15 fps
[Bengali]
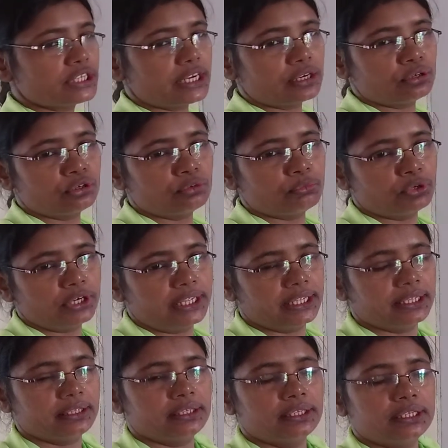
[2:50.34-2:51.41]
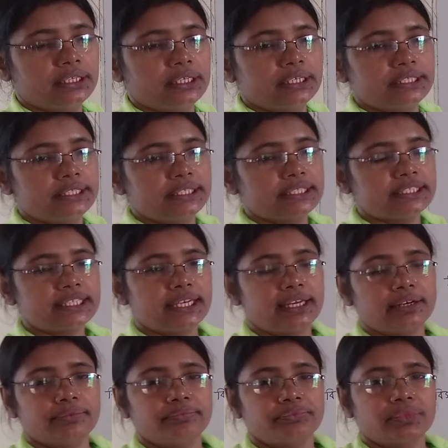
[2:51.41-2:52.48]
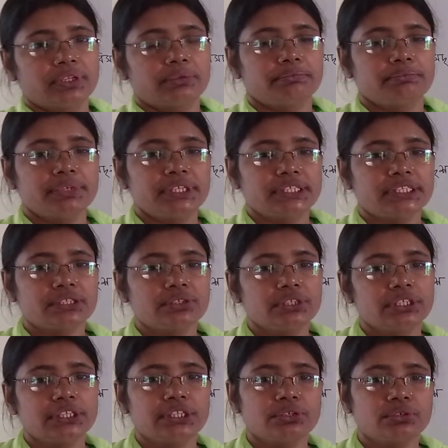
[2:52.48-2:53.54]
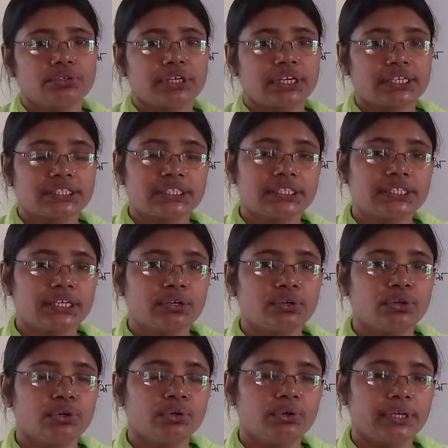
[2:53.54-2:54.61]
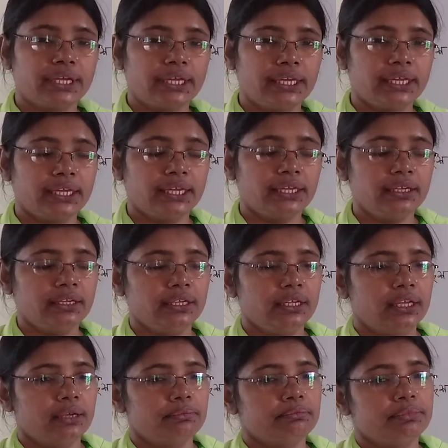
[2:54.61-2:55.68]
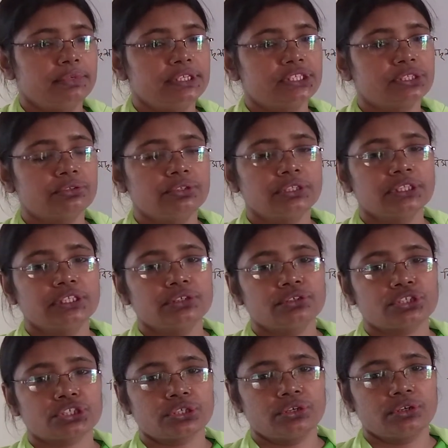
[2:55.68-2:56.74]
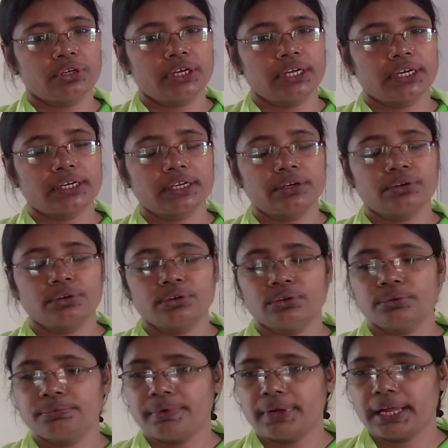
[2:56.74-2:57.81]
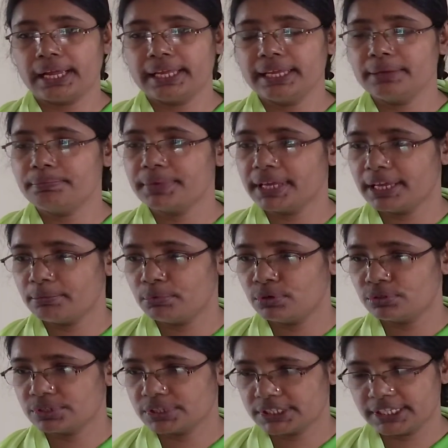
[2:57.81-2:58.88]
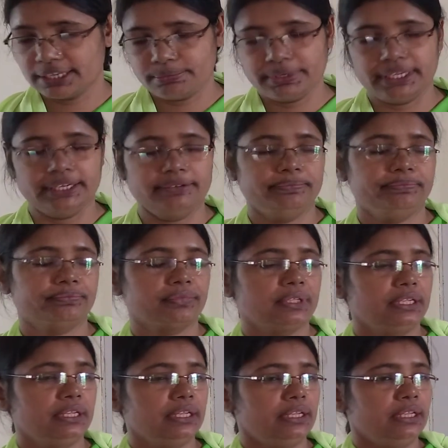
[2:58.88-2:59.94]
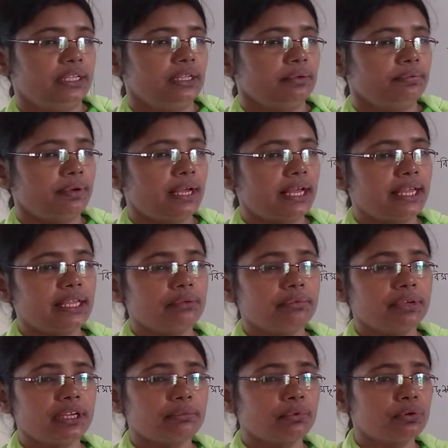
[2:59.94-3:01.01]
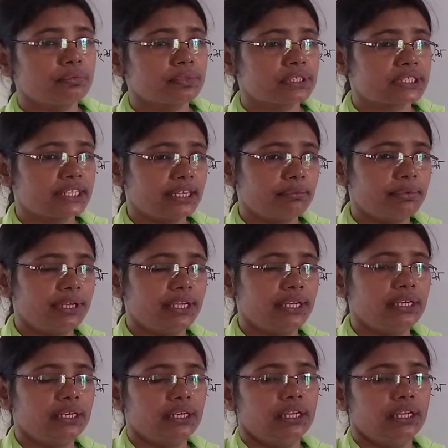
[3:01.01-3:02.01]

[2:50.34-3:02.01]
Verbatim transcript: জাগলো মনে টিচার বীজগণিতীয় রাশিটা হলো এ বীজগণিতীয় সংখ্যাটা হলো ফাইভ এবং সেভেন ফাইভ এবং সেভেন